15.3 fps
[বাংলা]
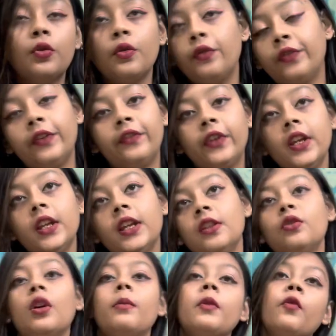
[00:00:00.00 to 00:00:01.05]
টু ফিফটি
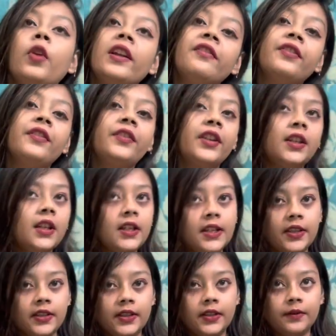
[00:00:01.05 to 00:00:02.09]
কিন্তু আমি ওয়ান ফিফটিতে
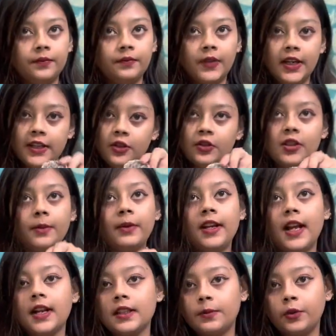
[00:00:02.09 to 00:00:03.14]
নিয়েছি এটা হচ্ছে আমার
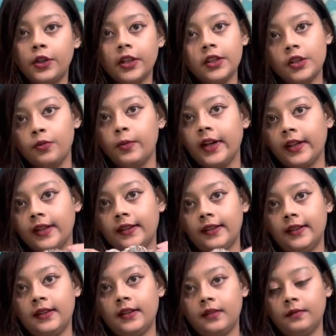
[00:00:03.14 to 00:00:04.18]
লাস্ট প্রোডাক্ট নিউ মার্কেট
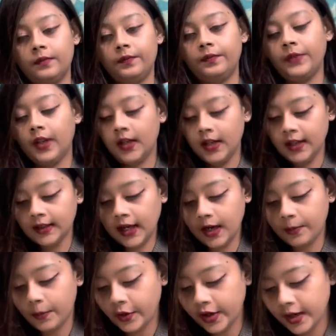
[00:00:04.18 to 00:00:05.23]
থেকে
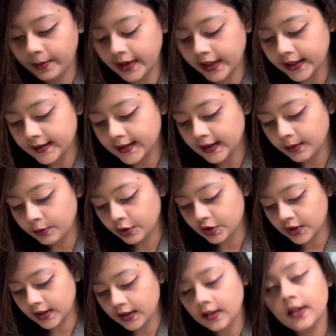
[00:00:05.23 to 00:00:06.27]
তারপরে আমরা গেছিলাম
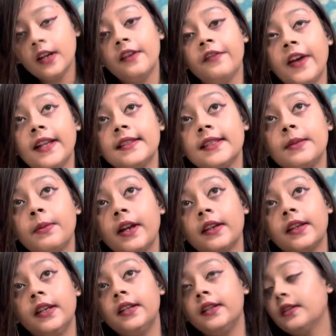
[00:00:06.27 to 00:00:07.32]
হচ্ছে ফ্যান্সি
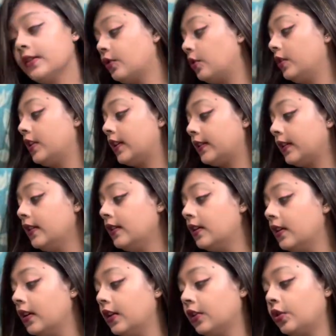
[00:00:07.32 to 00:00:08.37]
মার্কেট কলকাতার
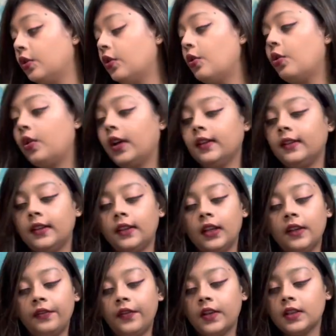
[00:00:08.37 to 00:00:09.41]
তো ওখান থেকে
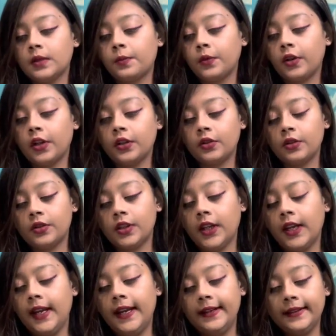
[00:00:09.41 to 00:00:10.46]
ফার্স্ট প্রোডাক্ট হচ্ছে
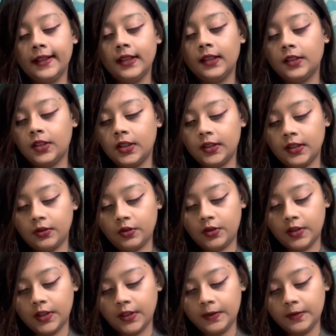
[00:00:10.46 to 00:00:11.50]
এইটা সেটা
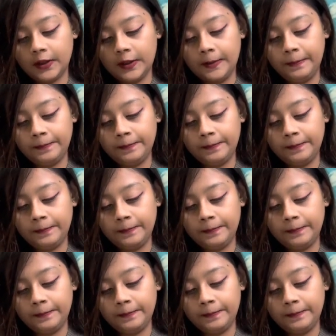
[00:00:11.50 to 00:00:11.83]
হচ্ছে যে